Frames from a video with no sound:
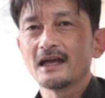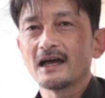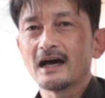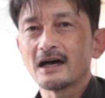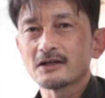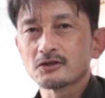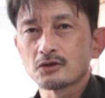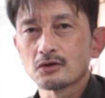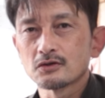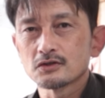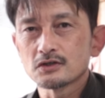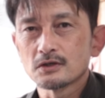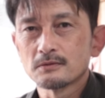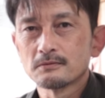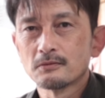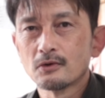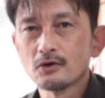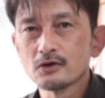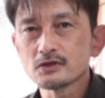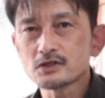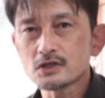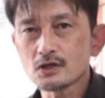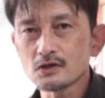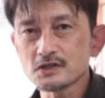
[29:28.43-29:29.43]
あと
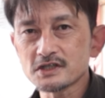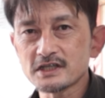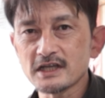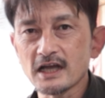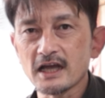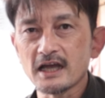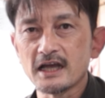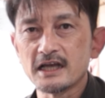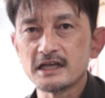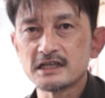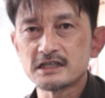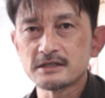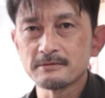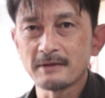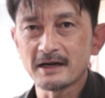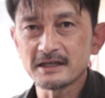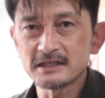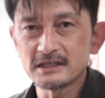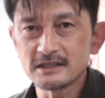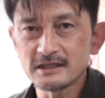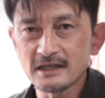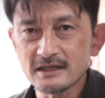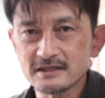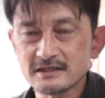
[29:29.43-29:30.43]
もう少しで1
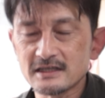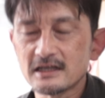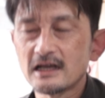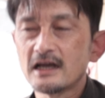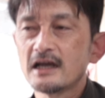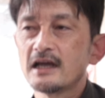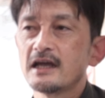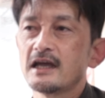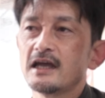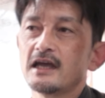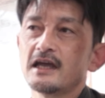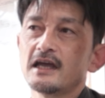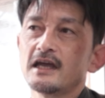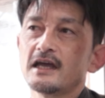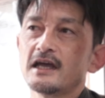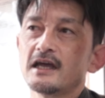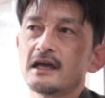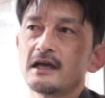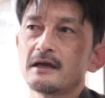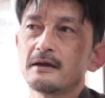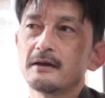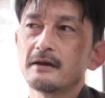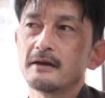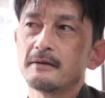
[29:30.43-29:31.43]
万人です。
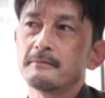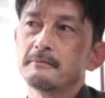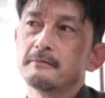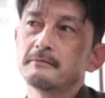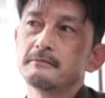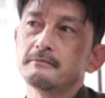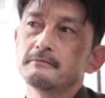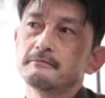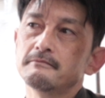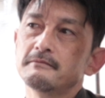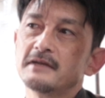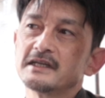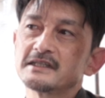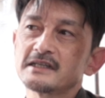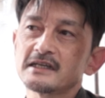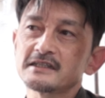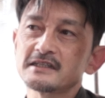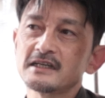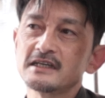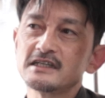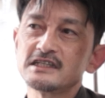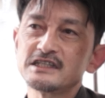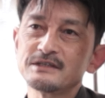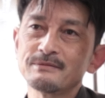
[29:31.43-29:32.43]
目指
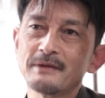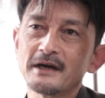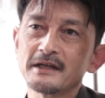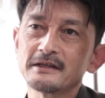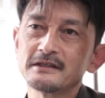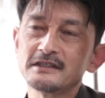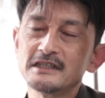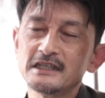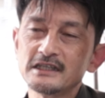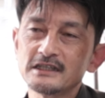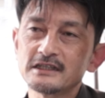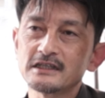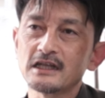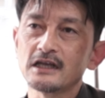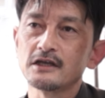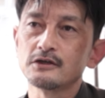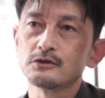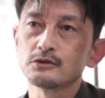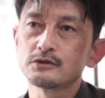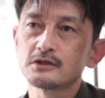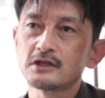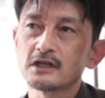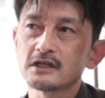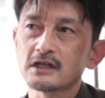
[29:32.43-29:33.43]
せ1万人って
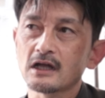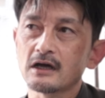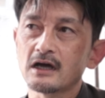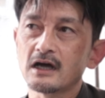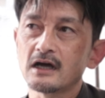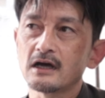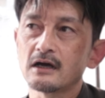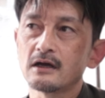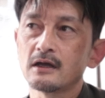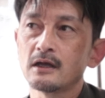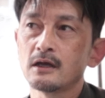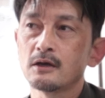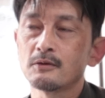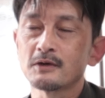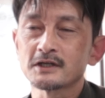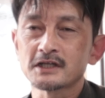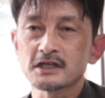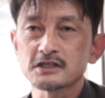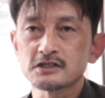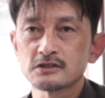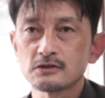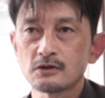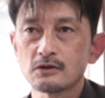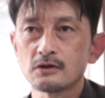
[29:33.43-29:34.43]
言ってた、
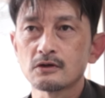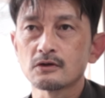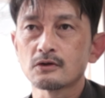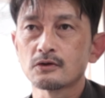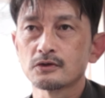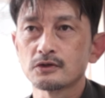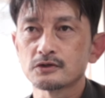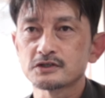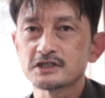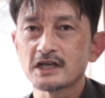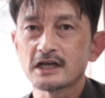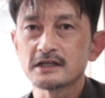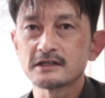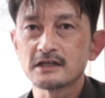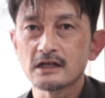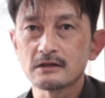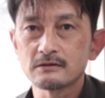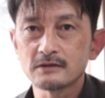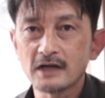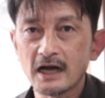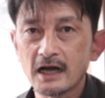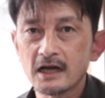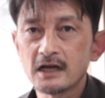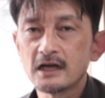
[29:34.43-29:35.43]
私のこの
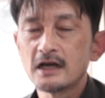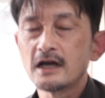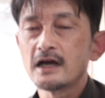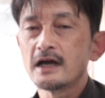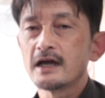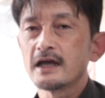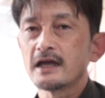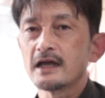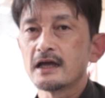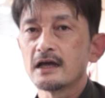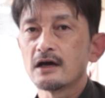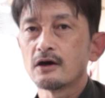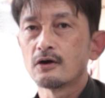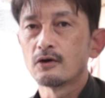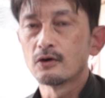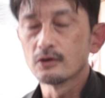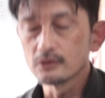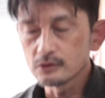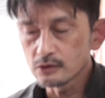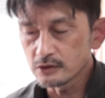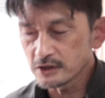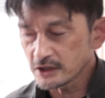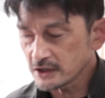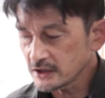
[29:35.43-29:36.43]
チャンネルが、
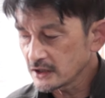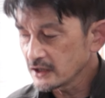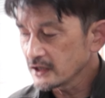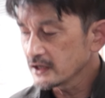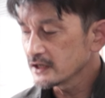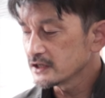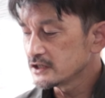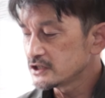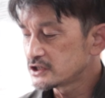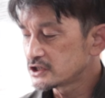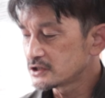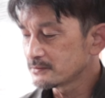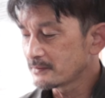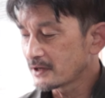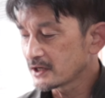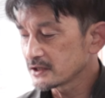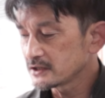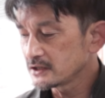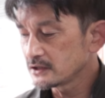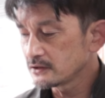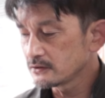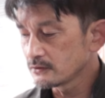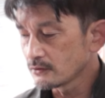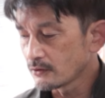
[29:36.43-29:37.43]
本当に1
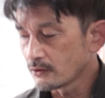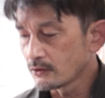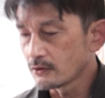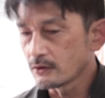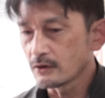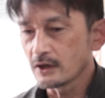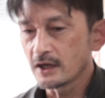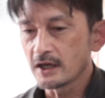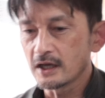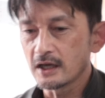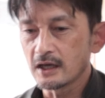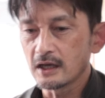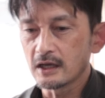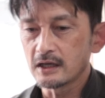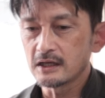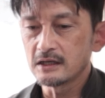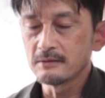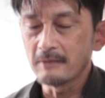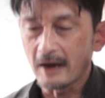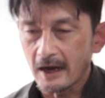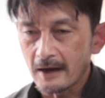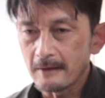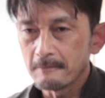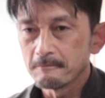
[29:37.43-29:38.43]
万人を、
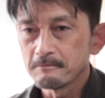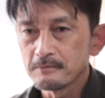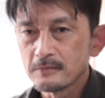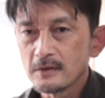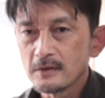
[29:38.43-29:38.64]
今